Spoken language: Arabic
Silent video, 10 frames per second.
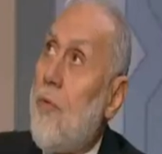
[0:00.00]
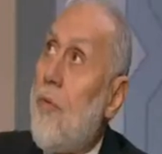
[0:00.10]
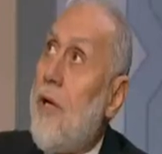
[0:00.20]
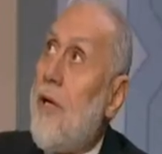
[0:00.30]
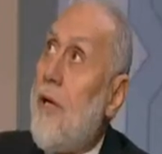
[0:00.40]

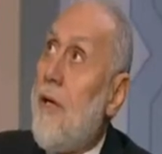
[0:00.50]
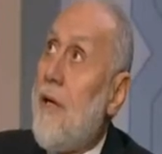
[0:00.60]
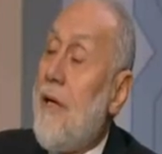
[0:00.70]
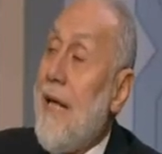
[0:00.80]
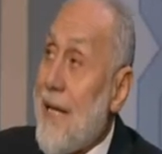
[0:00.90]

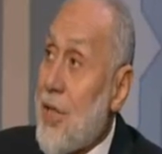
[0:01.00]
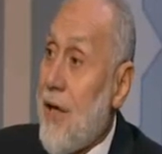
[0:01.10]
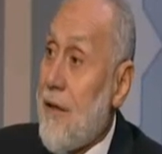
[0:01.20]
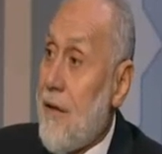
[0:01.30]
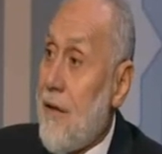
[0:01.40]
ولا
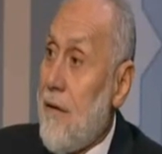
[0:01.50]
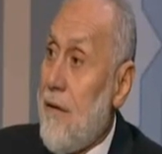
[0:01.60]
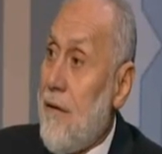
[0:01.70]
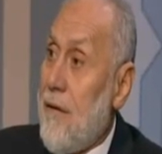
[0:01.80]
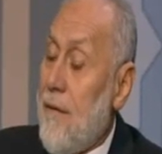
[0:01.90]
شك
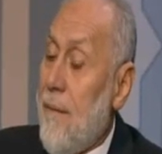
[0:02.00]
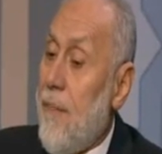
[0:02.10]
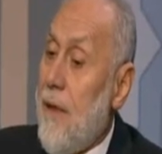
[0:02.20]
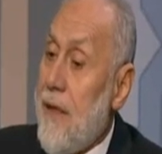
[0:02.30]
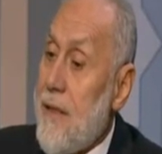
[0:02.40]

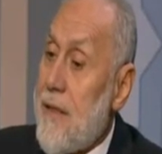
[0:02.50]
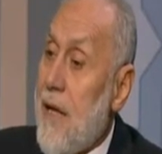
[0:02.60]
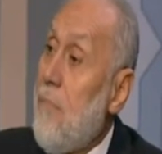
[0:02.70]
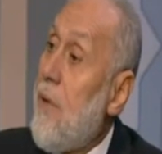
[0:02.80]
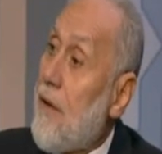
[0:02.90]
أن
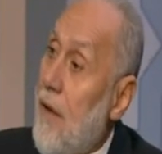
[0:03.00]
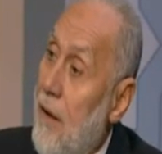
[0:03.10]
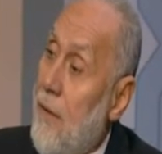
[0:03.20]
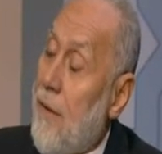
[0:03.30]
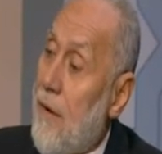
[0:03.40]
الإنسان
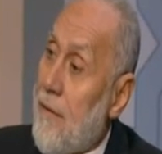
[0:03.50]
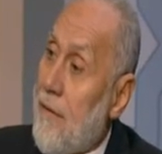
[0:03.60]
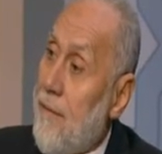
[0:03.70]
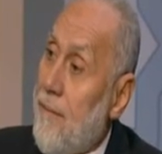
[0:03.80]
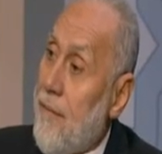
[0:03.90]
بيتأثر
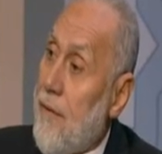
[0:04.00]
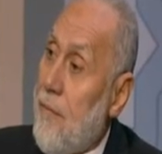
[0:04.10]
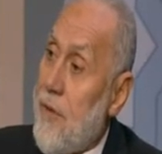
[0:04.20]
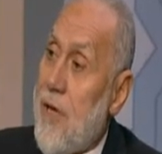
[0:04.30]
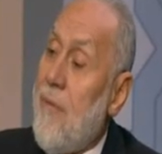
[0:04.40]

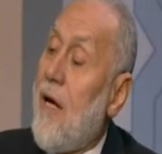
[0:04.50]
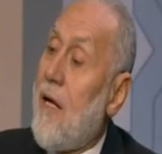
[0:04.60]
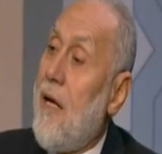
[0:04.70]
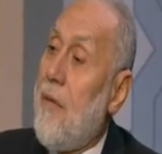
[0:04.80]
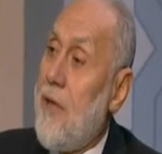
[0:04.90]
بسماع
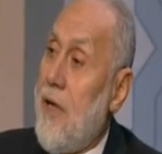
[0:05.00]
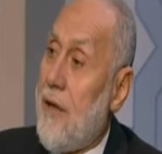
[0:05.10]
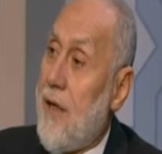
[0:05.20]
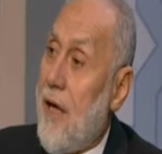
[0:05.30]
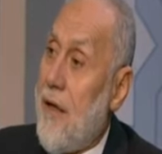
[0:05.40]
كلام
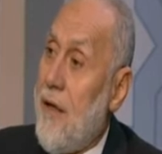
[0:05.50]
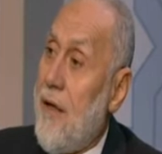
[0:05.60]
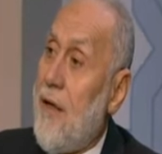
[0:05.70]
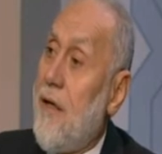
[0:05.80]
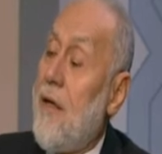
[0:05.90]
الله تعالى
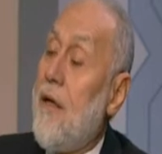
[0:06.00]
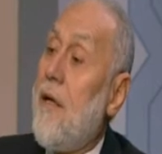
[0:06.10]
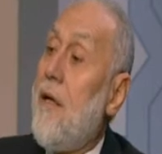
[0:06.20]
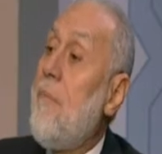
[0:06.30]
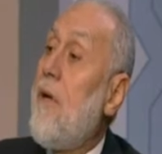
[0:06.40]

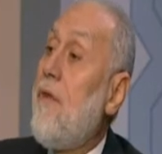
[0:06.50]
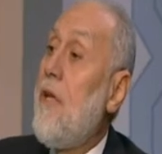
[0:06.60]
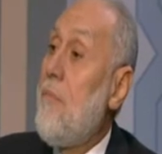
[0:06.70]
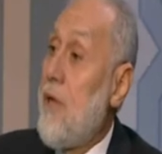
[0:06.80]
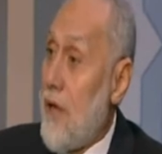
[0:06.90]
لما
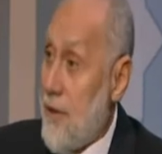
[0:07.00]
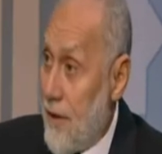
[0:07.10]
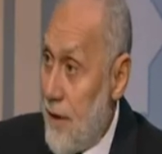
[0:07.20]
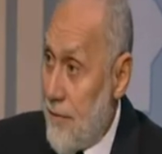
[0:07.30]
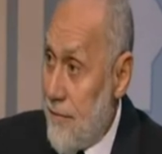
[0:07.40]
فيه من
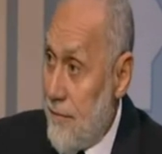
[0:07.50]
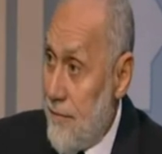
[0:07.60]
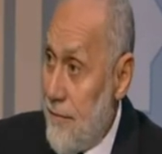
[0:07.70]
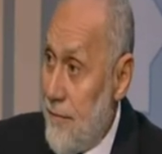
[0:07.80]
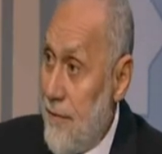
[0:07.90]
أسرار
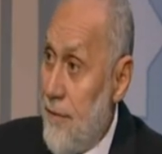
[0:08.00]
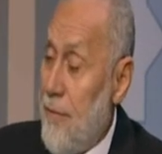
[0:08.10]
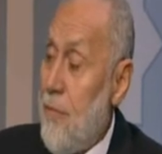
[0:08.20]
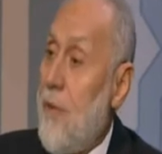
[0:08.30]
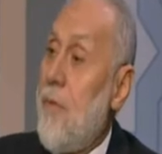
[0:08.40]

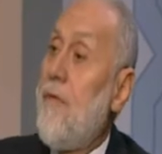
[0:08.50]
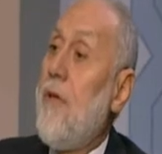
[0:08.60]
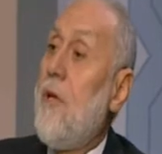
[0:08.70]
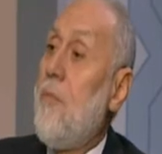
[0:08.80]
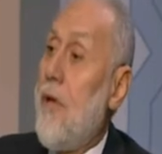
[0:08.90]
وما
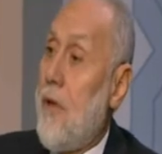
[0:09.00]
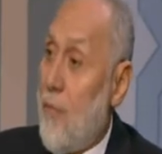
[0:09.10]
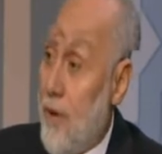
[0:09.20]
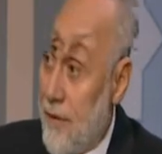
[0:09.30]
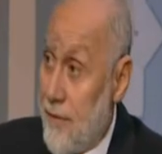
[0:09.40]
فيه من
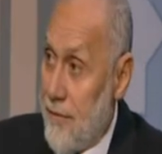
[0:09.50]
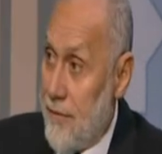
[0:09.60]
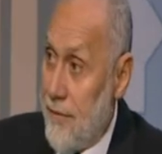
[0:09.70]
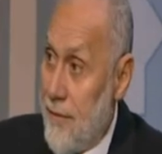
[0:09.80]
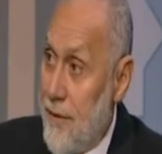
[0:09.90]
أنوار
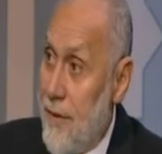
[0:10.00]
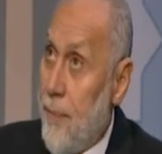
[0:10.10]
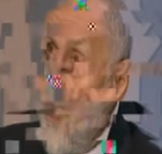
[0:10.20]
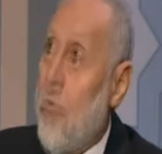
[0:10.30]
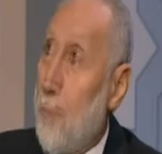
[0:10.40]

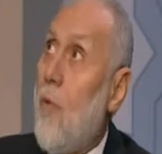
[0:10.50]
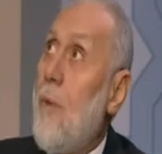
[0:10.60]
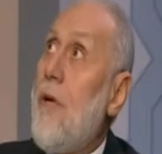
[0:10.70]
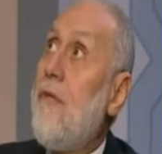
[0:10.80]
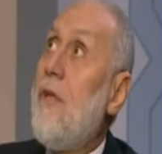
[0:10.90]

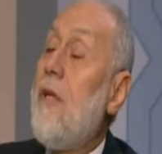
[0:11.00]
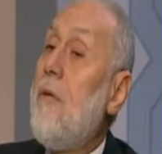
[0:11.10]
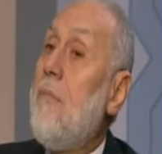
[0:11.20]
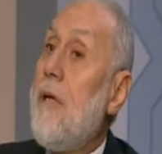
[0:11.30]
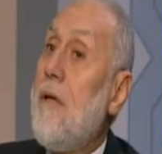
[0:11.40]
وما فيه
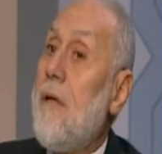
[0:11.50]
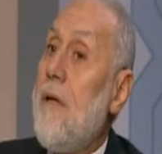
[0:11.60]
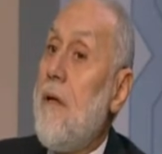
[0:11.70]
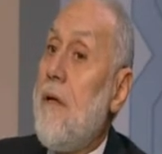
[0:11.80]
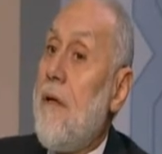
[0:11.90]
من
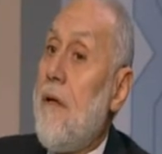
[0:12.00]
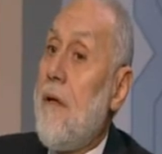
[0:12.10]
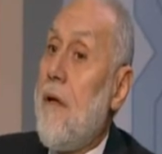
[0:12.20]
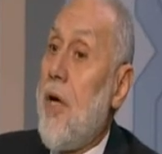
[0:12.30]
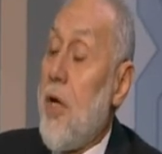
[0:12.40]

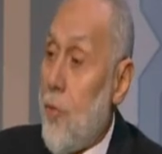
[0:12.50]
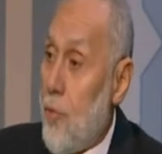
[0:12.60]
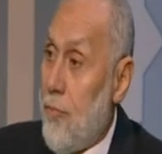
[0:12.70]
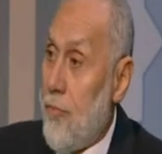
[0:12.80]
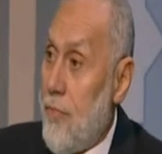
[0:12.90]

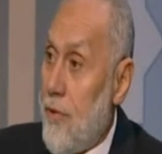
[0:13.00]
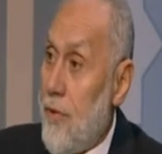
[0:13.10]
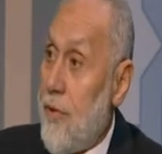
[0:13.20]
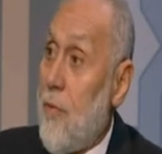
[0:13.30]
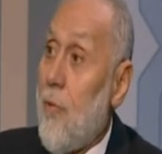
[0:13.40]
علوم
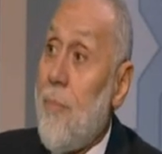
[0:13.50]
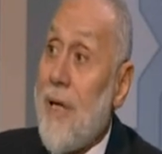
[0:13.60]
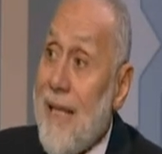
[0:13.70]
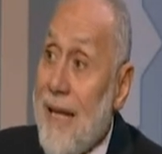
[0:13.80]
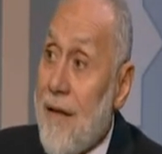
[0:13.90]

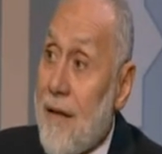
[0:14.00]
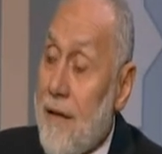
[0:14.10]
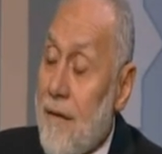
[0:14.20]
ومدارك